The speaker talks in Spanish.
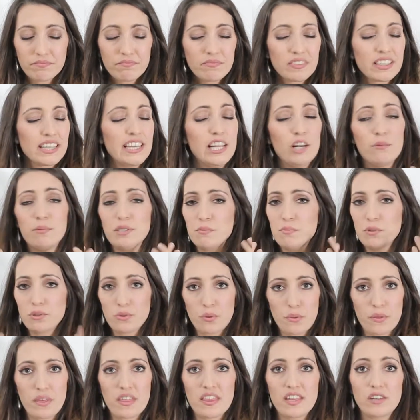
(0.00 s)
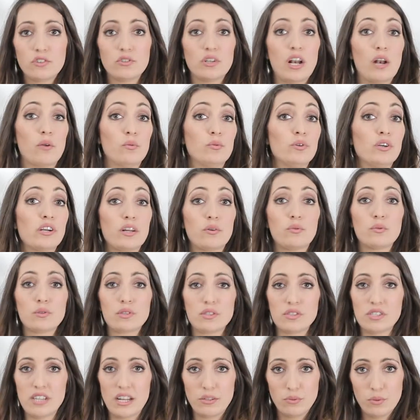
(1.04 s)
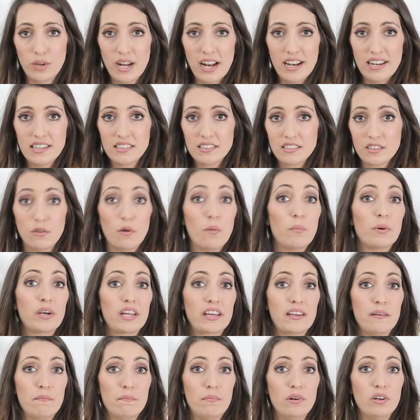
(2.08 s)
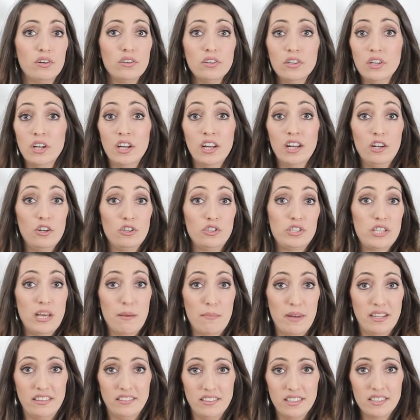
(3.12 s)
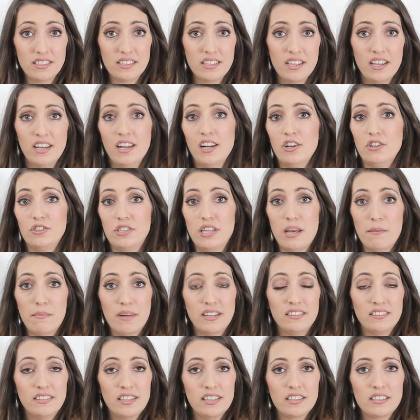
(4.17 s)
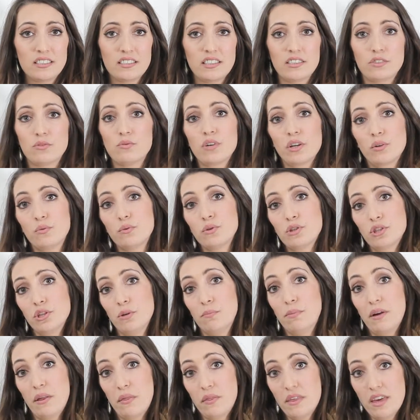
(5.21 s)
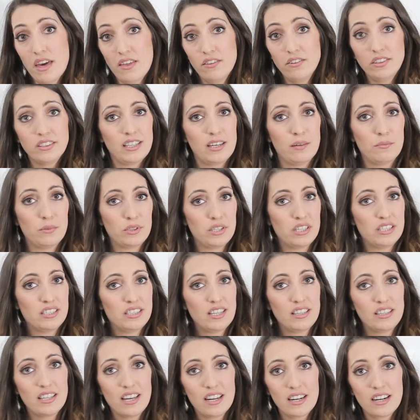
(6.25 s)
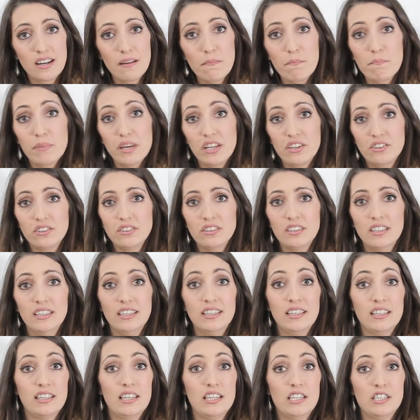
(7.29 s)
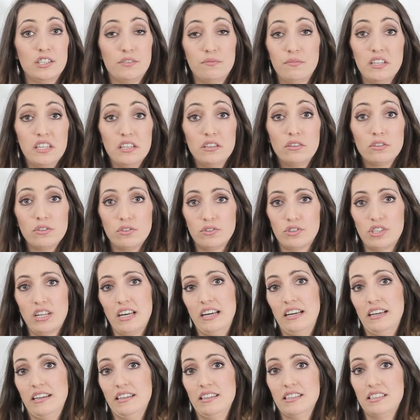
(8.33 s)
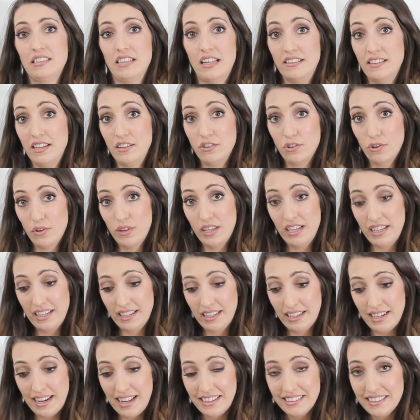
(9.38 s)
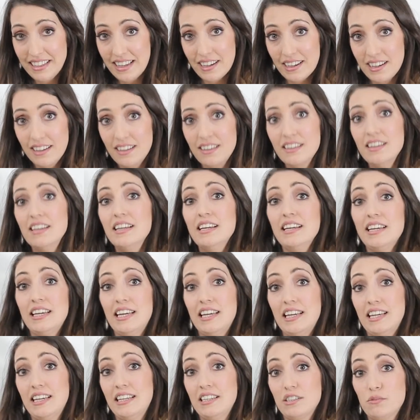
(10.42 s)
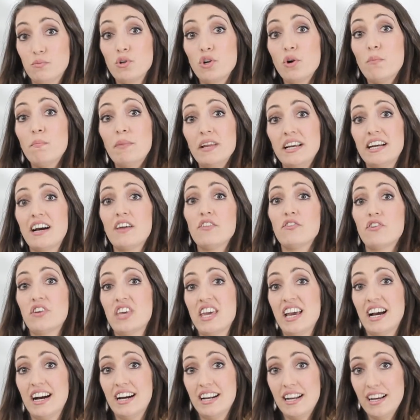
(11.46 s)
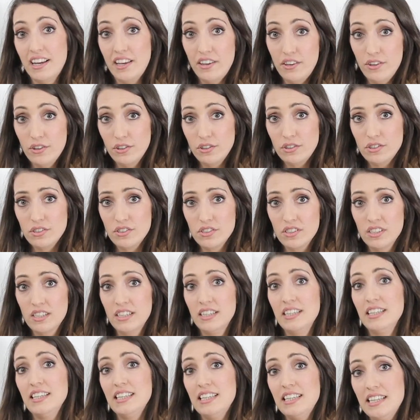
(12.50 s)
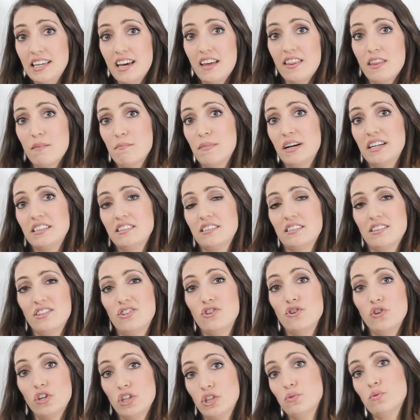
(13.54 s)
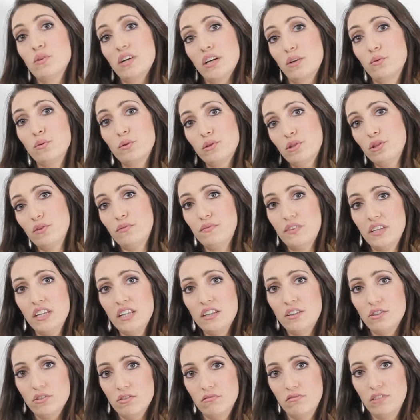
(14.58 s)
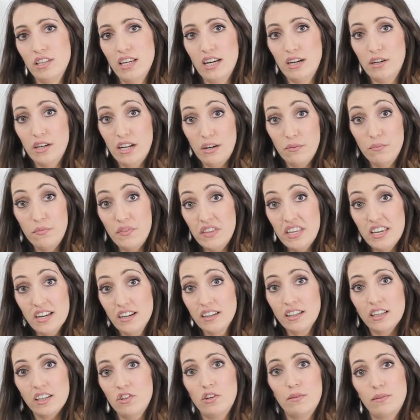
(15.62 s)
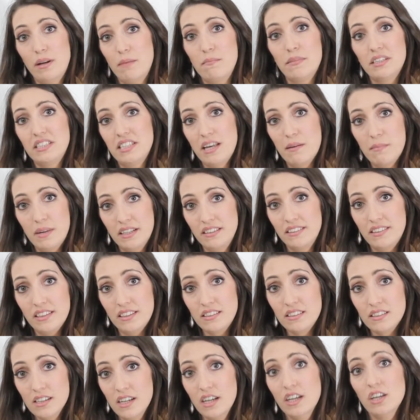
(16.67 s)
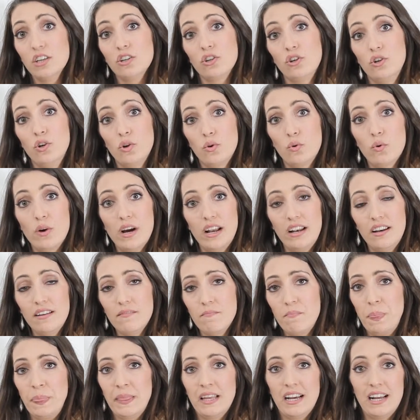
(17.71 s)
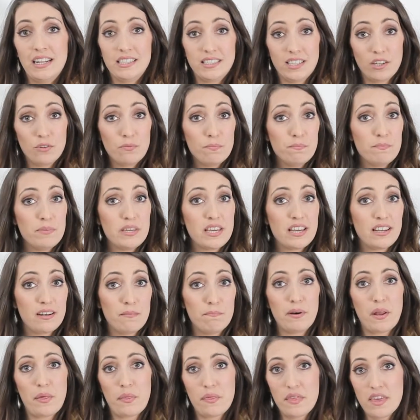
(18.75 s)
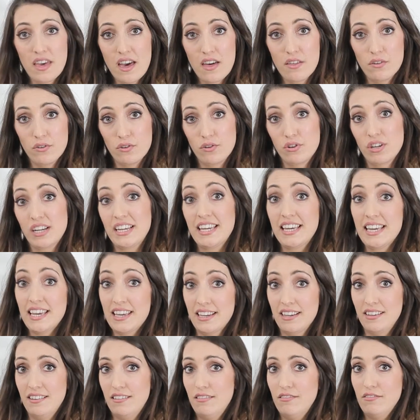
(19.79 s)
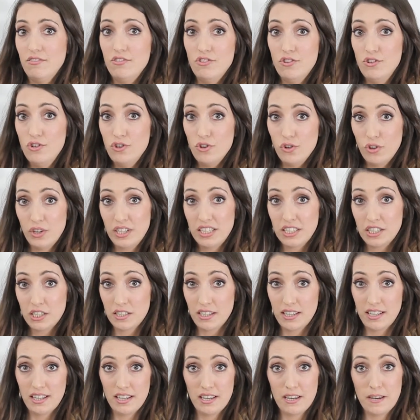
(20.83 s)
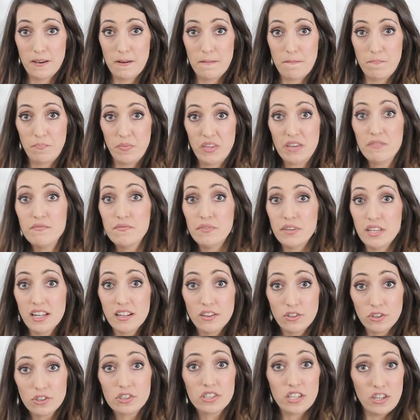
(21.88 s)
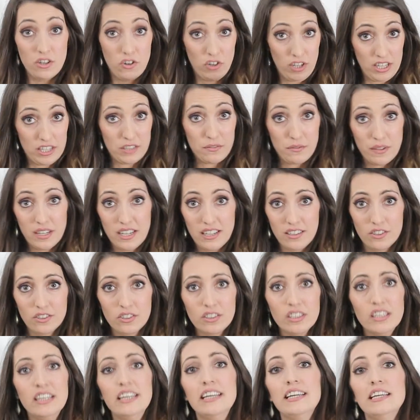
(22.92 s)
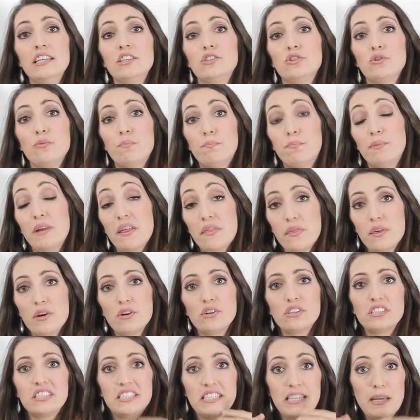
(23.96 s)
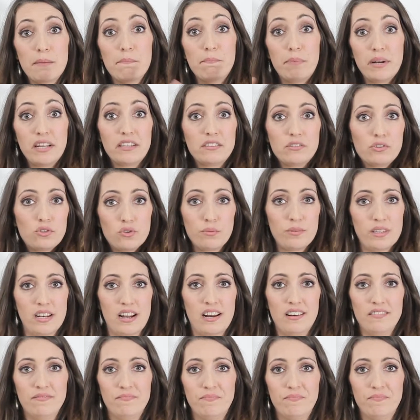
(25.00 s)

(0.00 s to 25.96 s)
Y lo mismo sucede con algunos recursos naturales, como por ejemplo los diamantes. Los diamantes es un recurso preciado que tenemos en esa tierra, pero que es finito, o sea, están dentro de la tierra, es muy complicado llegar a ellos y además no es un recurso finito. Llegará un día que no habrá más diamantes, con lo cual, al ser un bien preciado que no es eh, infinito, sino que es finito, su precio siempre subirá.